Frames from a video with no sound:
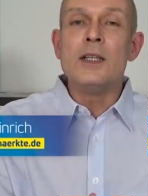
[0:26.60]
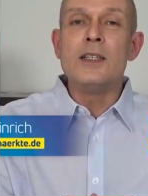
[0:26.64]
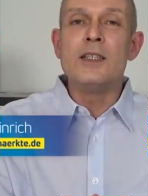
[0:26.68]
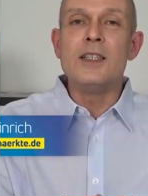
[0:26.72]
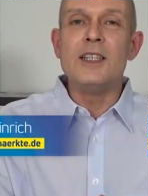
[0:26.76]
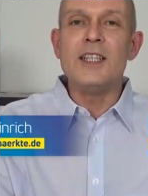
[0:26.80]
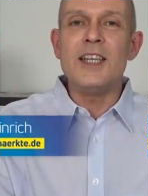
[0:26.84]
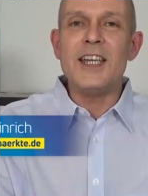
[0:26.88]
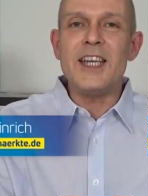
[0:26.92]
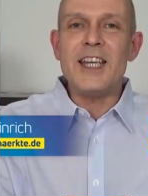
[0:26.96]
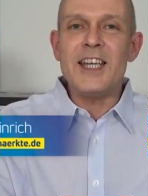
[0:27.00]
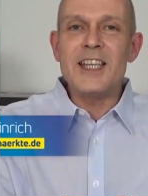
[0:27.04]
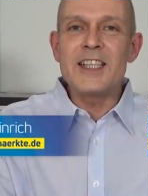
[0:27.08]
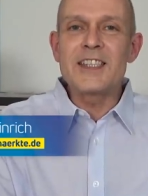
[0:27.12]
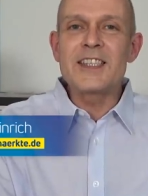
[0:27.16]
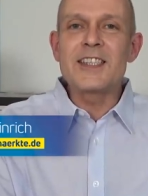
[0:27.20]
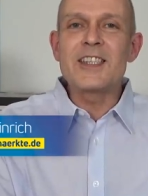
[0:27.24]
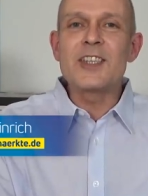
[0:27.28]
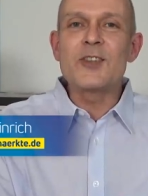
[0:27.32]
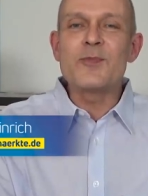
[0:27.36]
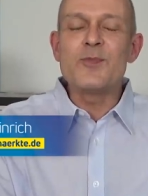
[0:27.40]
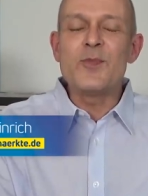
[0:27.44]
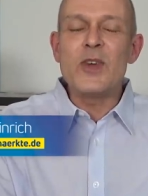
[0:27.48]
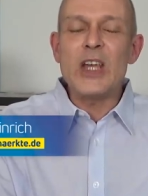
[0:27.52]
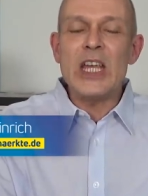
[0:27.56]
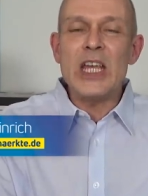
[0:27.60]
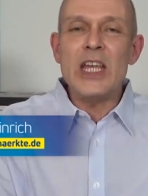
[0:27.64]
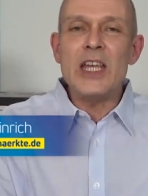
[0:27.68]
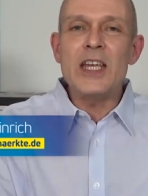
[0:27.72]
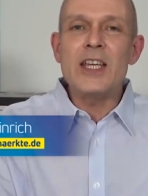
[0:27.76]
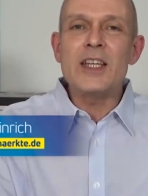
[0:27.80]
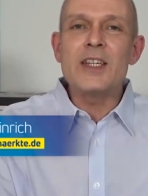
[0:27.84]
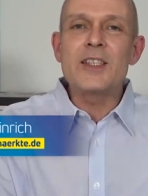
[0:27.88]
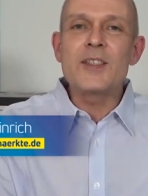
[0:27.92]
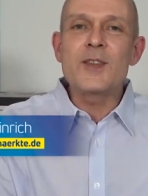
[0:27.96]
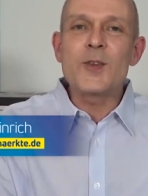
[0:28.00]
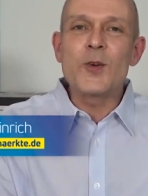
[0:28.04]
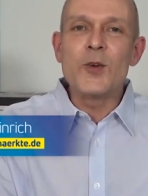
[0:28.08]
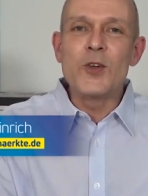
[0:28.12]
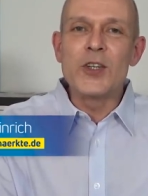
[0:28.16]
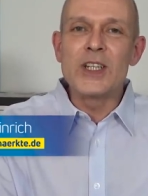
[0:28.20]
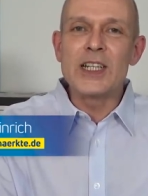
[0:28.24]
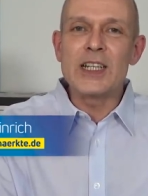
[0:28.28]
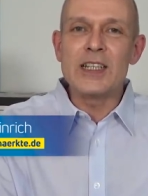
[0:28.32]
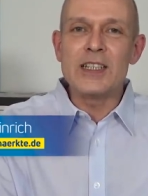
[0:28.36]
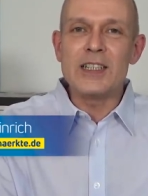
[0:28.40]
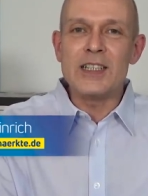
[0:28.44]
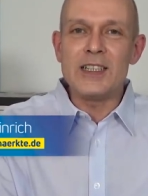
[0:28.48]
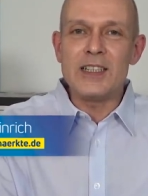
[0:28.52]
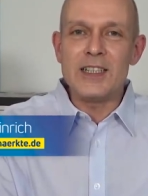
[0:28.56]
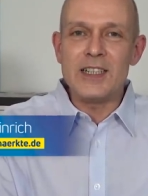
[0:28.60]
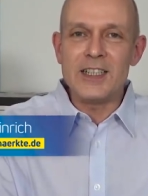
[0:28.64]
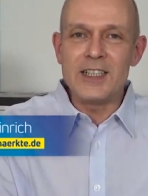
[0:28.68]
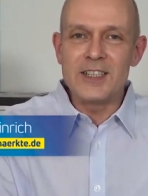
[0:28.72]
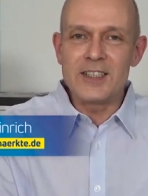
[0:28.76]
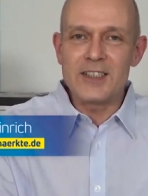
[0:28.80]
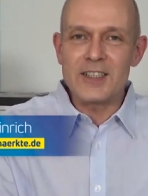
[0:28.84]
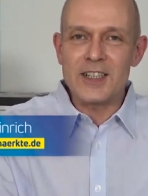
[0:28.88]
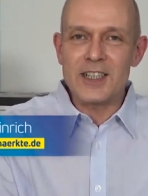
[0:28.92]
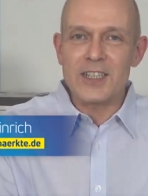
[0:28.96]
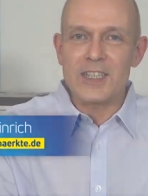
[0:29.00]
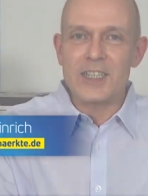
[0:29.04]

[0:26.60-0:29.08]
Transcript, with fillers: Die EZB ist unter die Dichter